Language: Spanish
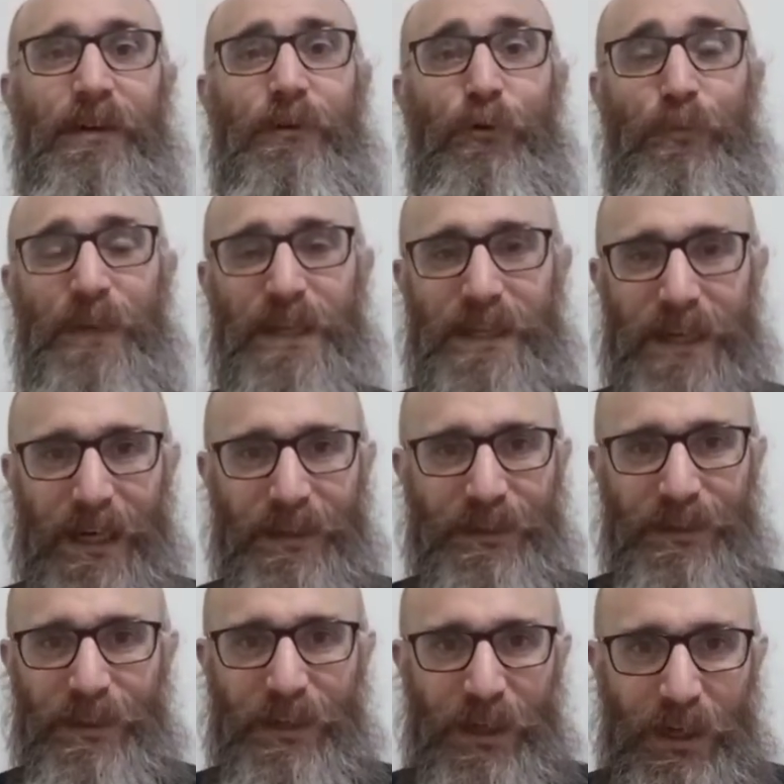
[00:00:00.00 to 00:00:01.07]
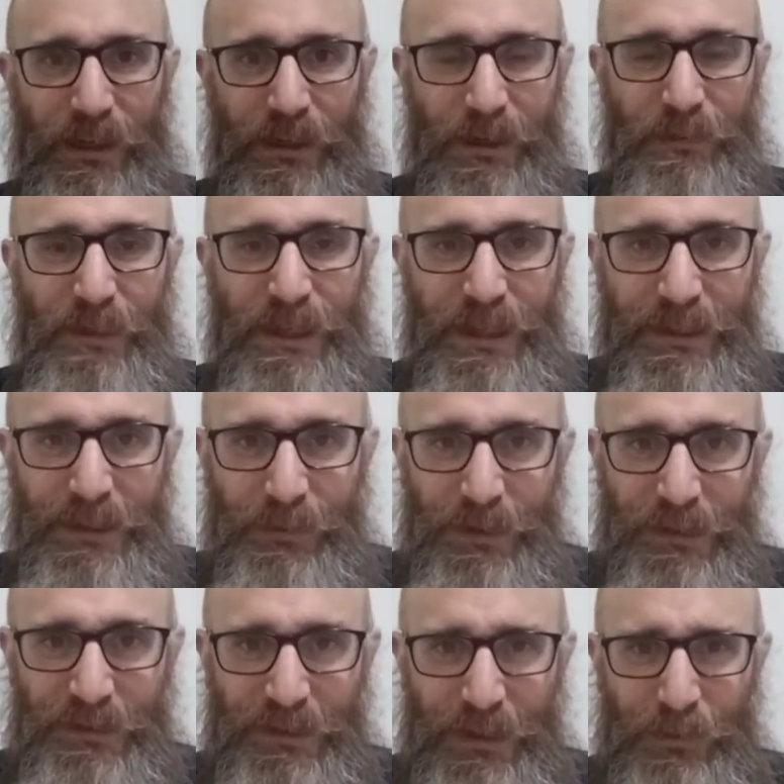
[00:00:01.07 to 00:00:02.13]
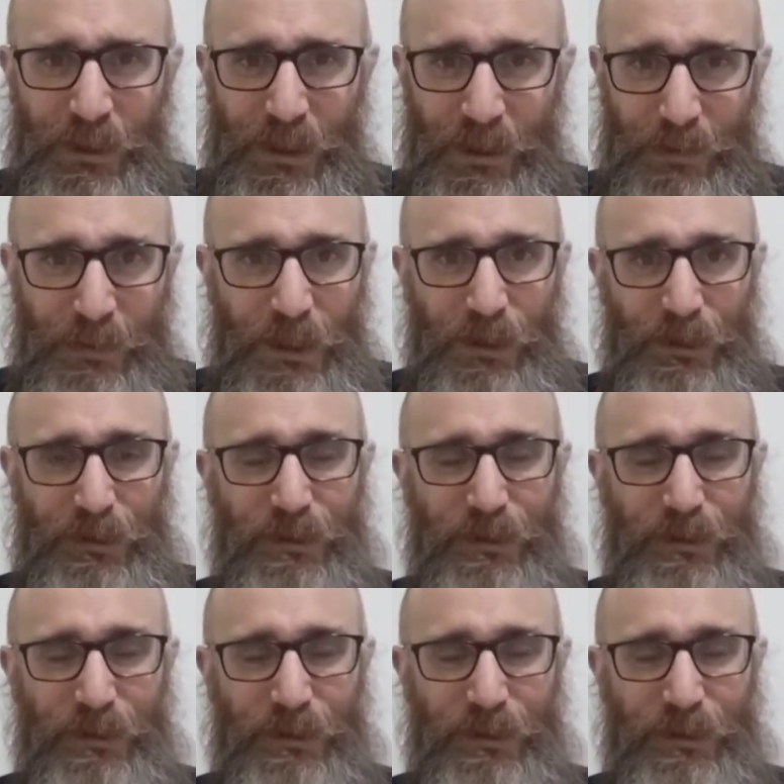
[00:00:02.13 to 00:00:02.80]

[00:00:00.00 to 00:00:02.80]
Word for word: humillada en Galena, inmediatamente seremos redimidos.